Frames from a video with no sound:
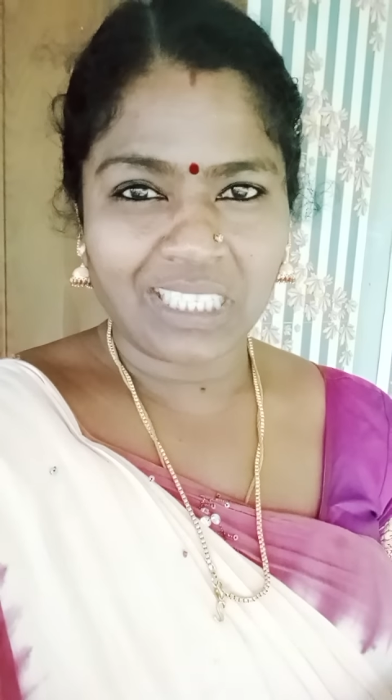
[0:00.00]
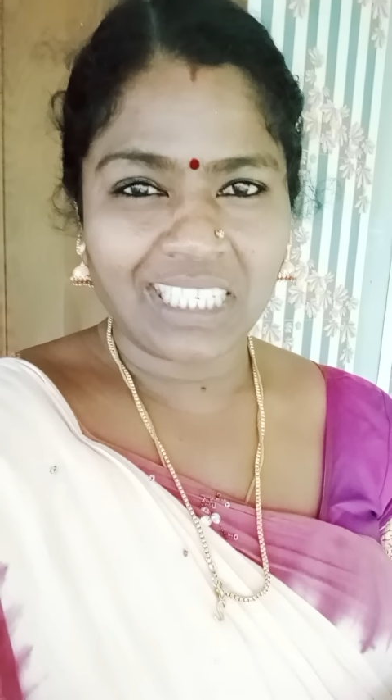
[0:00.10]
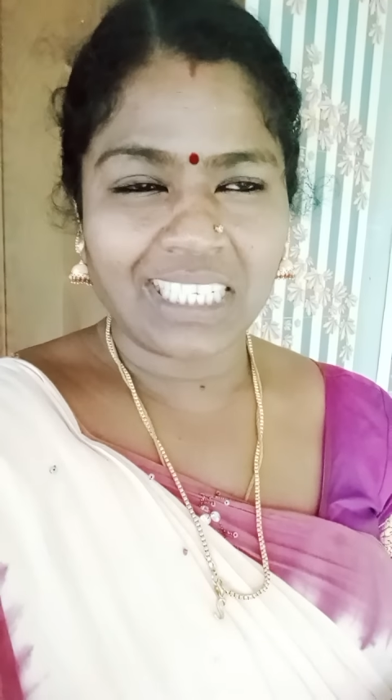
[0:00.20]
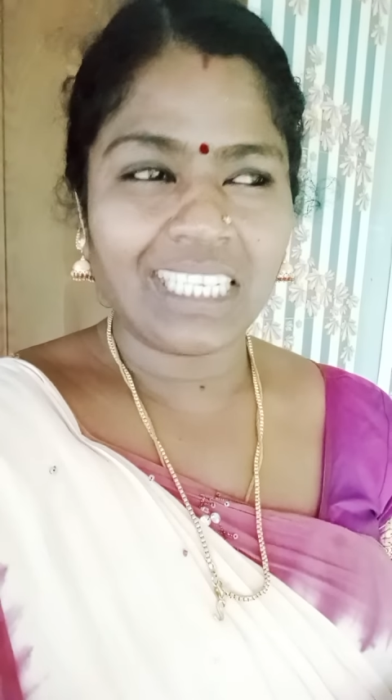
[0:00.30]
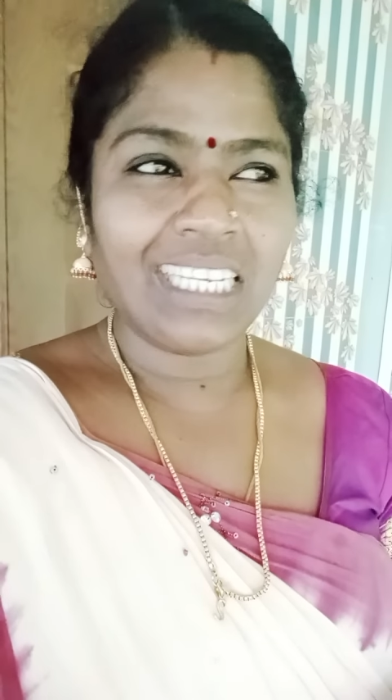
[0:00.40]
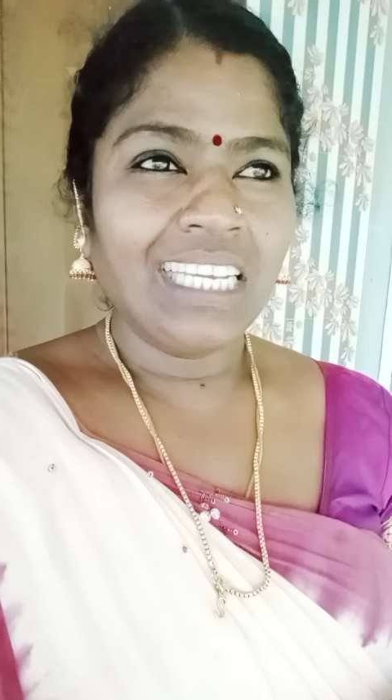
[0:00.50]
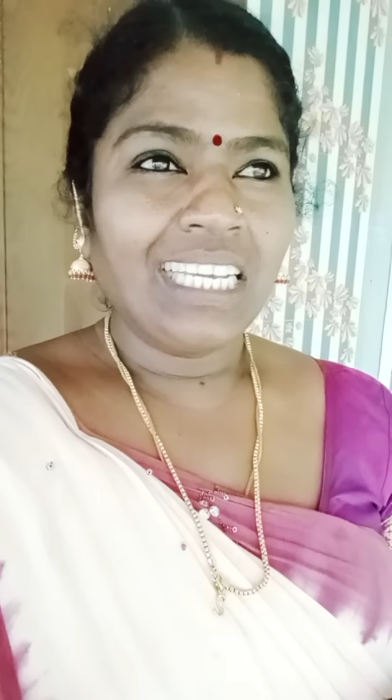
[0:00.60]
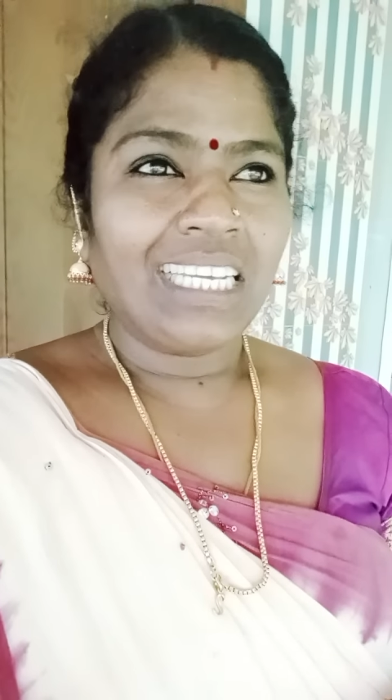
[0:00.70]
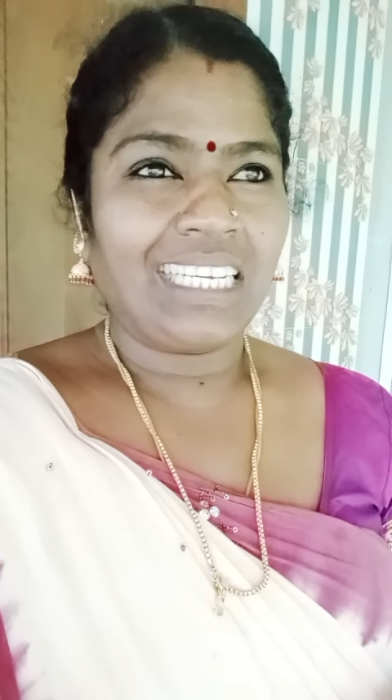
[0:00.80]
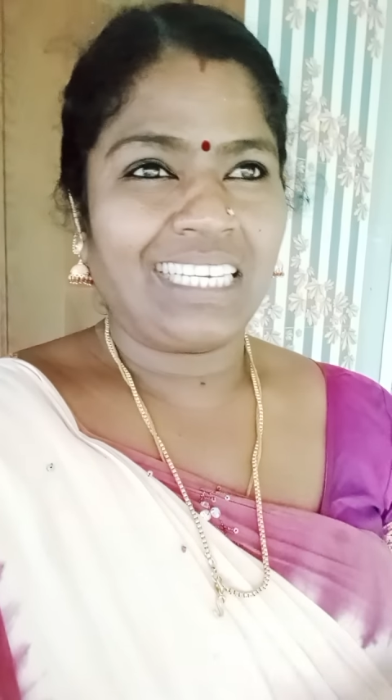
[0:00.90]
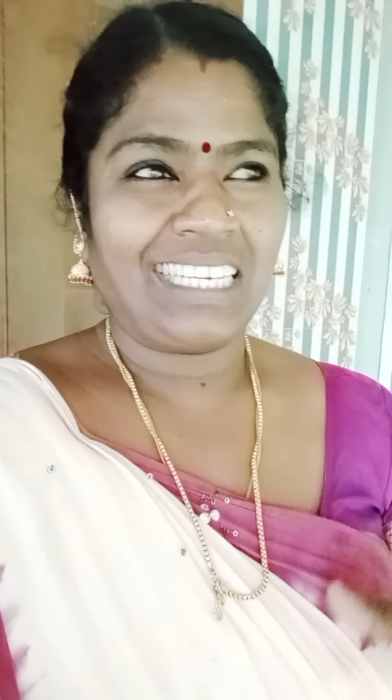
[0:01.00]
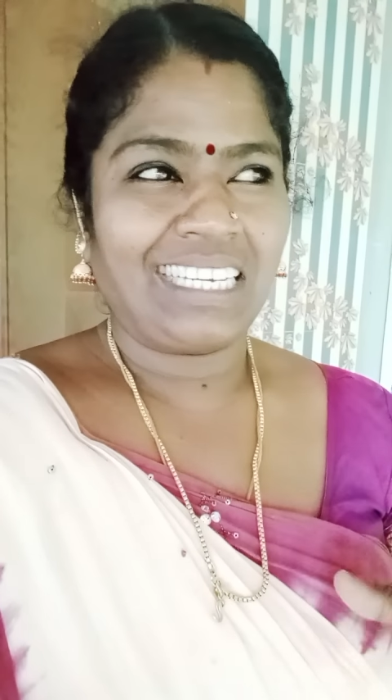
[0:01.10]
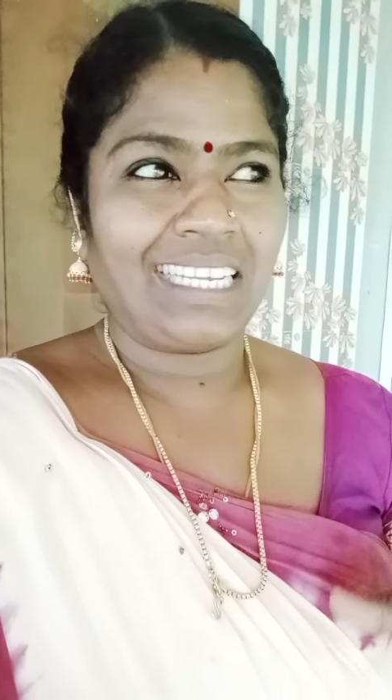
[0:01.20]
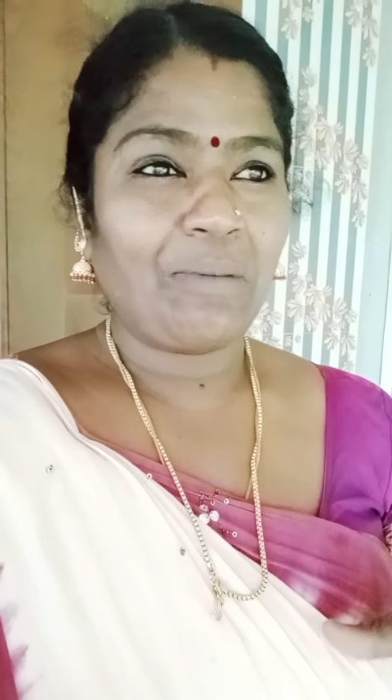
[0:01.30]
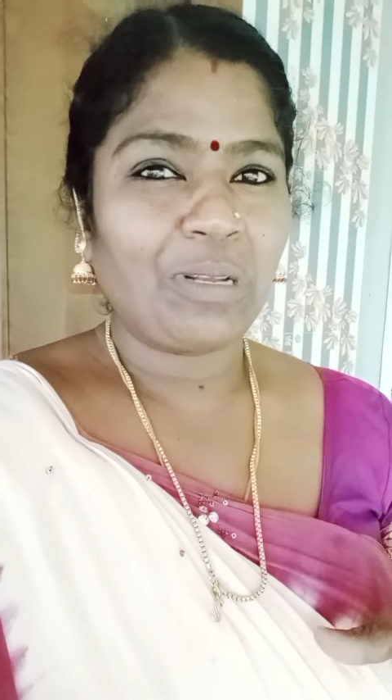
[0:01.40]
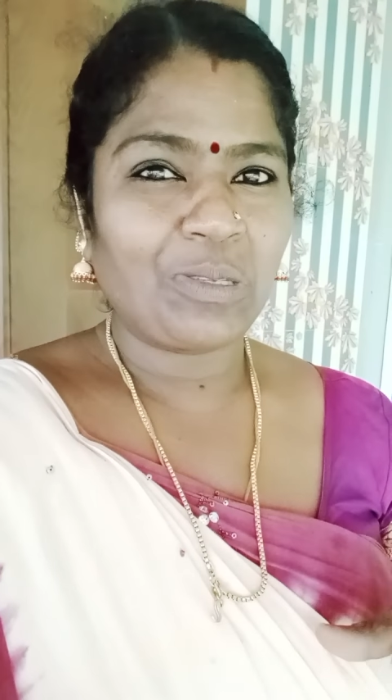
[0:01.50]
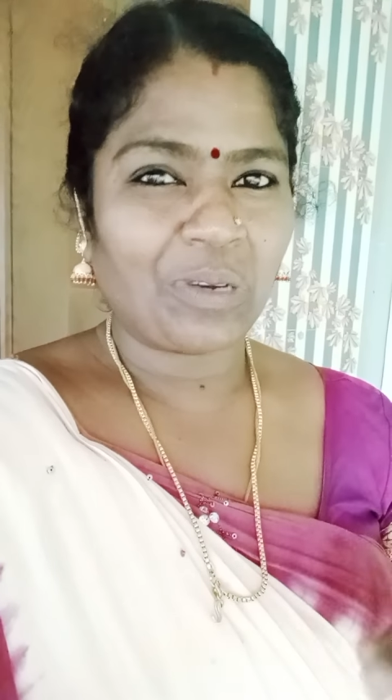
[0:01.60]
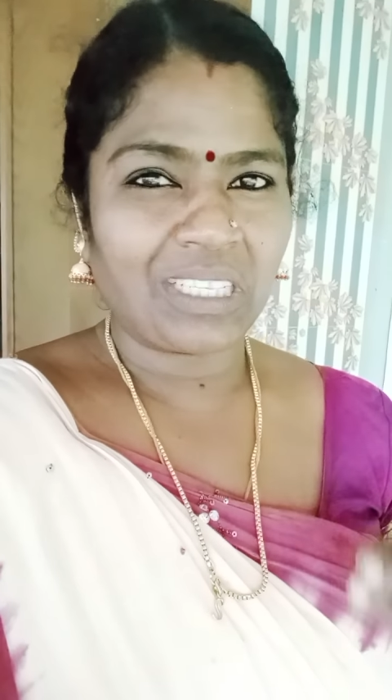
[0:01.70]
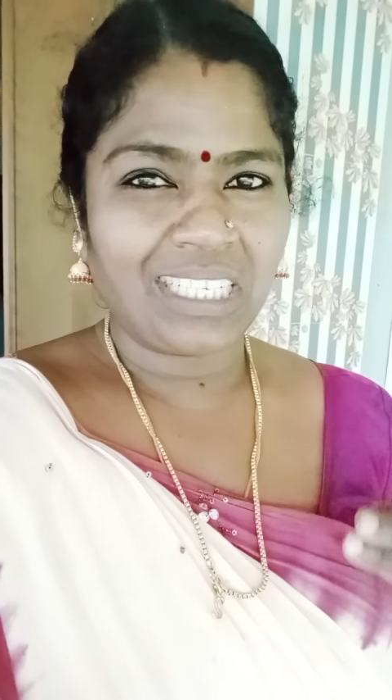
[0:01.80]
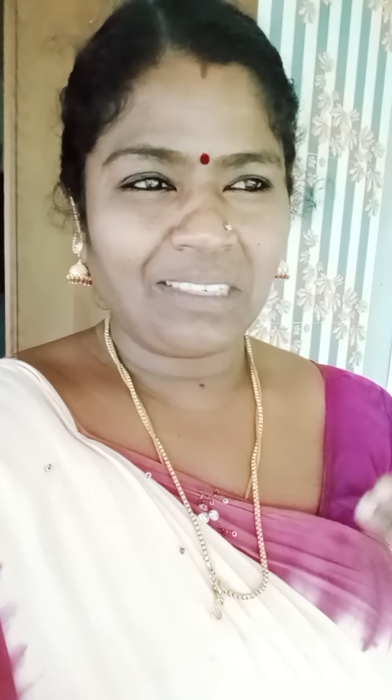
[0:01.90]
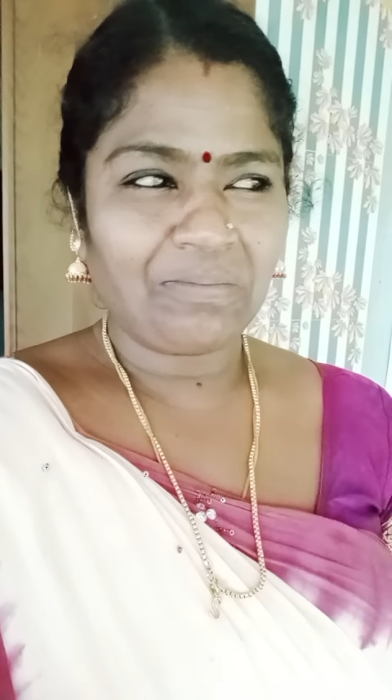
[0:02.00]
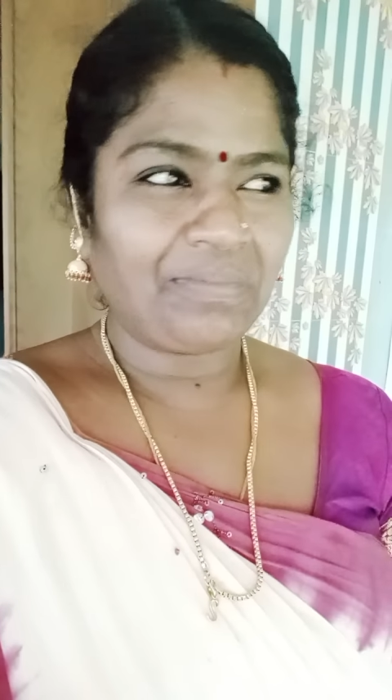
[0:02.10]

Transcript: வந்திருக்கு எப்படி சொல்கிறது